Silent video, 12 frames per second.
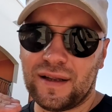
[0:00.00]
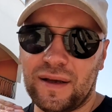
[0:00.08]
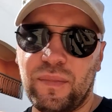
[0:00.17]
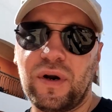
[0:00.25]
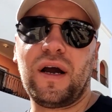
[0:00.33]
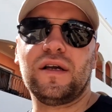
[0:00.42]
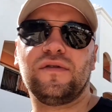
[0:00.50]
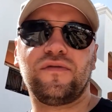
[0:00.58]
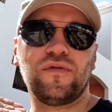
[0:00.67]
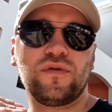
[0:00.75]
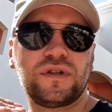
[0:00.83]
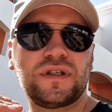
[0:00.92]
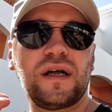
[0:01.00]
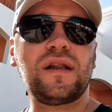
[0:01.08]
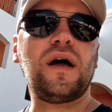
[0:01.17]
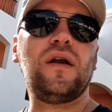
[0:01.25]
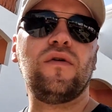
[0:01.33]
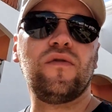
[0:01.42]
набираете
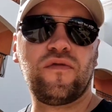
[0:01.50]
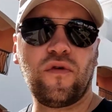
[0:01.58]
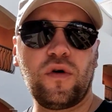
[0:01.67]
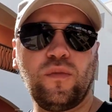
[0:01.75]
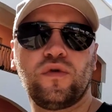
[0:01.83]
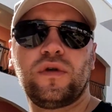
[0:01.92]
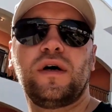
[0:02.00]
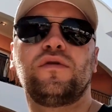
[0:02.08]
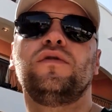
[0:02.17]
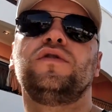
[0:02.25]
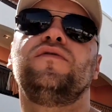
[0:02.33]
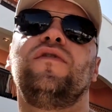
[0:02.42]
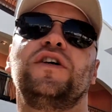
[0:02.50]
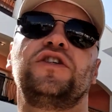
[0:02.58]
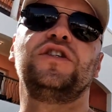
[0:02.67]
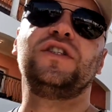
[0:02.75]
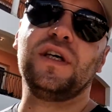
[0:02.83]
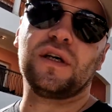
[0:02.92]
функциональную форму, да, то есть
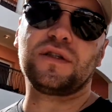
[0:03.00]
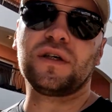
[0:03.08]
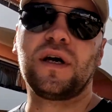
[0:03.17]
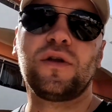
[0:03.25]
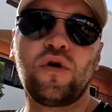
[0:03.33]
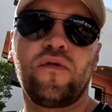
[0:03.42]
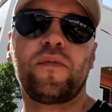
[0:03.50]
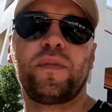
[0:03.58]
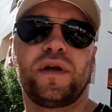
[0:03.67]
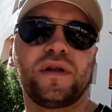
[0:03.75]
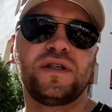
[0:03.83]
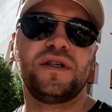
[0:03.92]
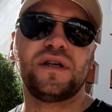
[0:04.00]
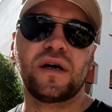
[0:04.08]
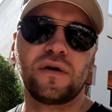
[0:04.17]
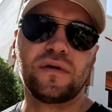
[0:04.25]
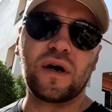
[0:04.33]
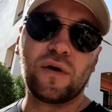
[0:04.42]
ваше сердце готово переносить
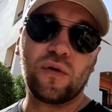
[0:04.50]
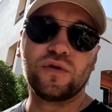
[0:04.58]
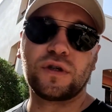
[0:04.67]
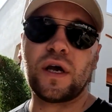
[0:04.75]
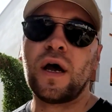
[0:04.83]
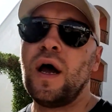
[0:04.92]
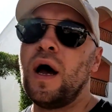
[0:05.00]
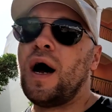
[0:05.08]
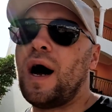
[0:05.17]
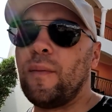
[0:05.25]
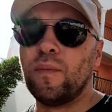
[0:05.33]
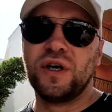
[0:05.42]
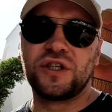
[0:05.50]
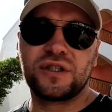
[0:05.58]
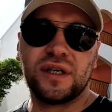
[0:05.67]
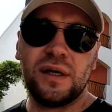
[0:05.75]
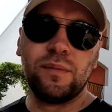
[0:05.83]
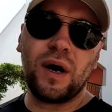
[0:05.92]
нагрузки, а
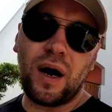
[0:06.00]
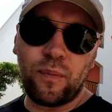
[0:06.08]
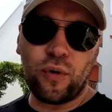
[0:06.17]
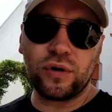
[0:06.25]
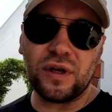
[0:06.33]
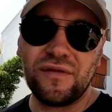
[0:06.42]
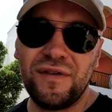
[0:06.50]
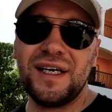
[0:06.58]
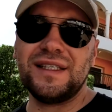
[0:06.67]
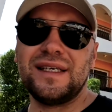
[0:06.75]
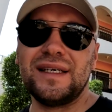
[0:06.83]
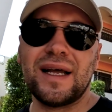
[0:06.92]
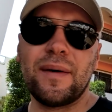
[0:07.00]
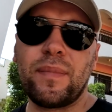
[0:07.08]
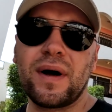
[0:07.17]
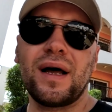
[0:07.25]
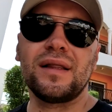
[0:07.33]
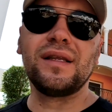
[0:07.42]
мышцы либо опорно-двигательный
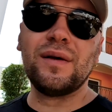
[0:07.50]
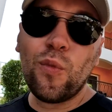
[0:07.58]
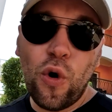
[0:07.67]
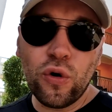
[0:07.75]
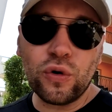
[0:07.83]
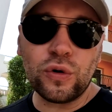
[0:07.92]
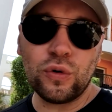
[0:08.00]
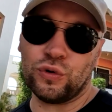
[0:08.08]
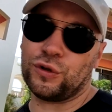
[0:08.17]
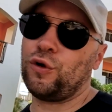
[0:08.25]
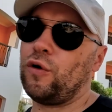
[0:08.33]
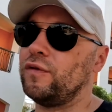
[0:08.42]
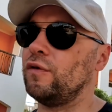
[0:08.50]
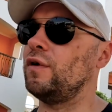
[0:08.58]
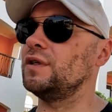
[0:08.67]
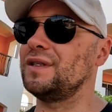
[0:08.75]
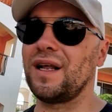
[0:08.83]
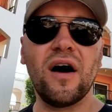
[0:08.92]
аппарат не могут, условно
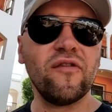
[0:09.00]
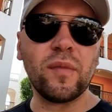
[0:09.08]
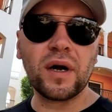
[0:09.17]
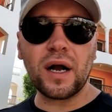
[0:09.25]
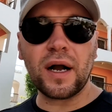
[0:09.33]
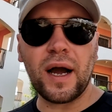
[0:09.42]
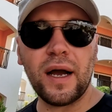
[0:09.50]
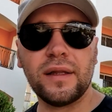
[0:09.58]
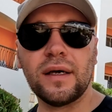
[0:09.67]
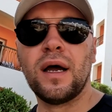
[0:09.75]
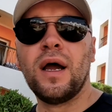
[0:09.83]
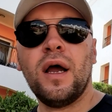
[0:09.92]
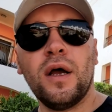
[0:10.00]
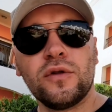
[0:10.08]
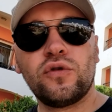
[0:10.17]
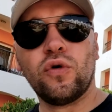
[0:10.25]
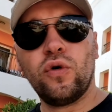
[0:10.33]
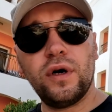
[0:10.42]
у вас травма какая-то,
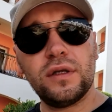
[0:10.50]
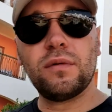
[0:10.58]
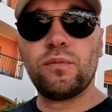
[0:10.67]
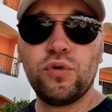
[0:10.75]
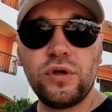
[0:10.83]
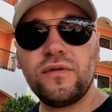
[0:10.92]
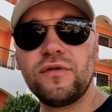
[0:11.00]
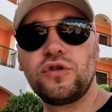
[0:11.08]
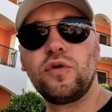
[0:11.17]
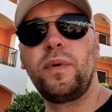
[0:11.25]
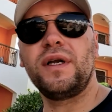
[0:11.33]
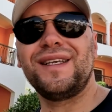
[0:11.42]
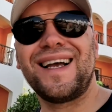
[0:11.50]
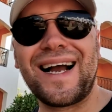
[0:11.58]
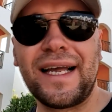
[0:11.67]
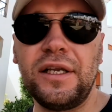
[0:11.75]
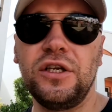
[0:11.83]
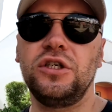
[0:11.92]
то это будет выступать
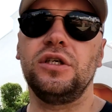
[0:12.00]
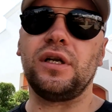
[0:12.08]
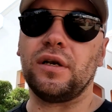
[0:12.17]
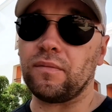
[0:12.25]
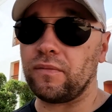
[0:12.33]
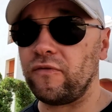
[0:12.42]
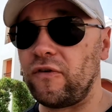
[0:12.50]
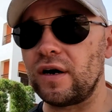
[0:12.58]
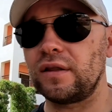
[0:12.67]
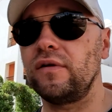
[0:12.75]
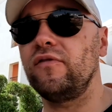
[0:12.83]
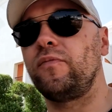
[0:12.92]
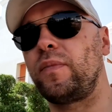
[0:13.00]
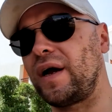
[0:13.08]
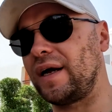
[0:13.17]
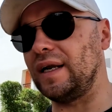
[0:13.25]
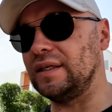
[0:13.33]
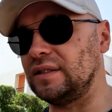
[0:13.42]
ограничительным фактором в
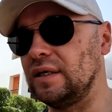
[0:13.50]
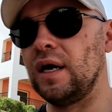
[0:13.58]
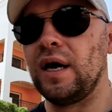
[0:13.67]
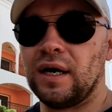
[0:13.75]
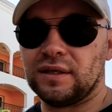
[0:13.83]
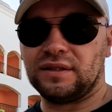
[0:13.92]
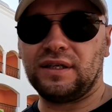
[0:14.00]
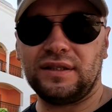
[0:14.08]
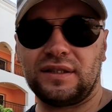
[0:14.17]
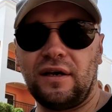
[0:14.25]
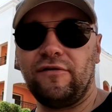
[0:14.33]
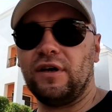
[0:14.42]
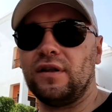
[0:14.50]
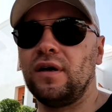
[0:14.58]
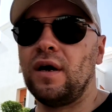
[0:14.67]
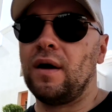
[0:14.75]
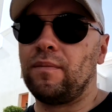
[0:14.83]
прогрессе. Здесь совет